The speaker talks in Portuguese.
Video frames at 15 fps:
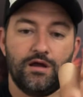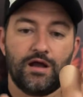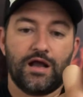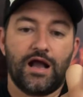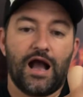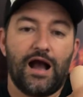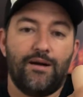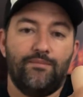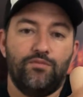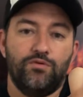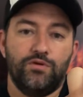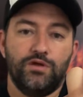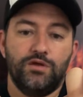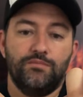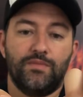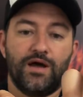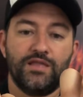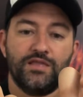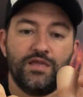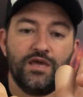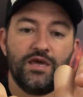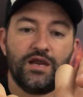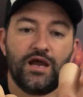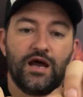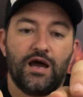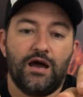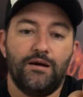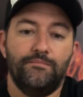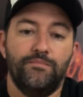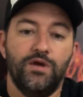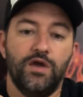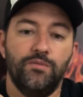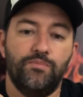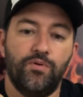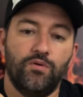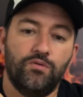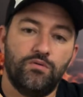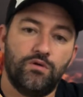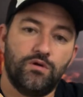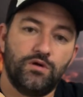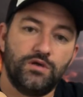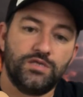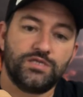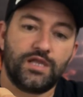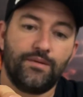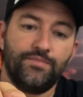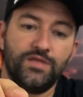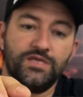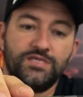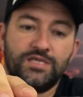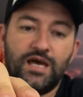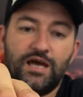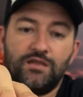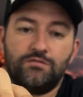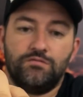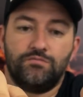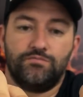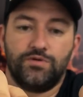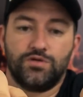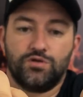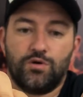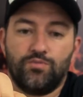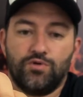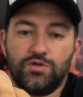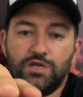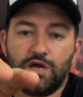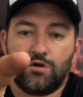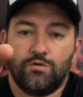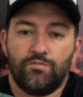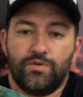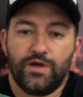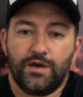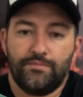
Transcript: cabo em madeira maple estabilizado, o pessoal poder acompanhar